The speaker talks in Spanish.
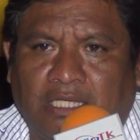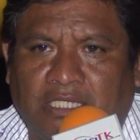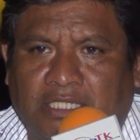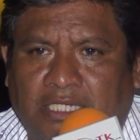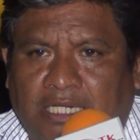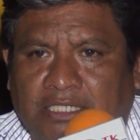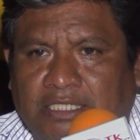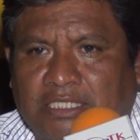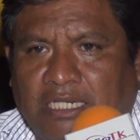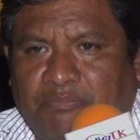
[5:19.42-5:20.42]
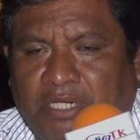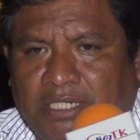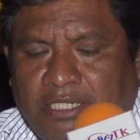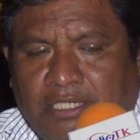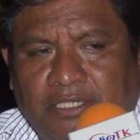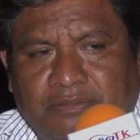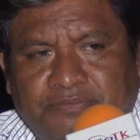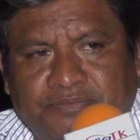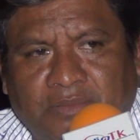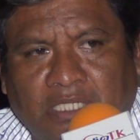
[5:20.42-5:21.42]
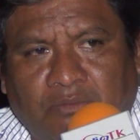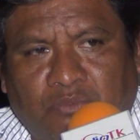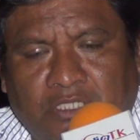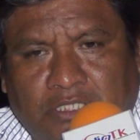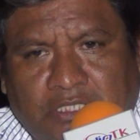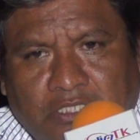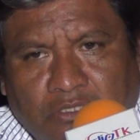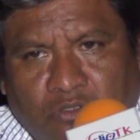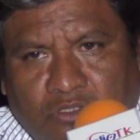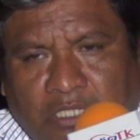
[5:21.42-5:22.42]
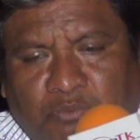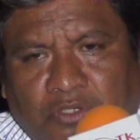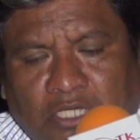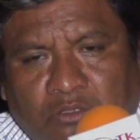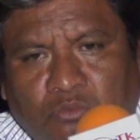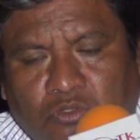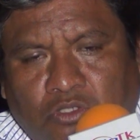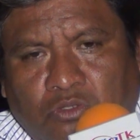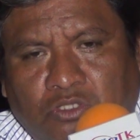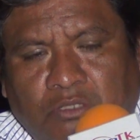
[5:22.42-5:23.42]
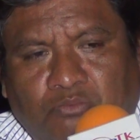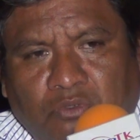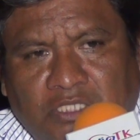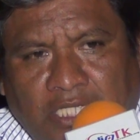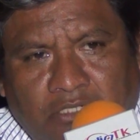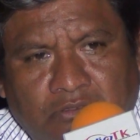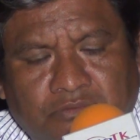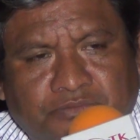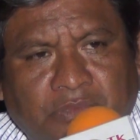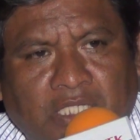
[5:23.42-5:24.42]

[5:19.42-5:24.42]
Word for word: integrantes de la planilla pues nos apoyaron mucho, nos impulsaron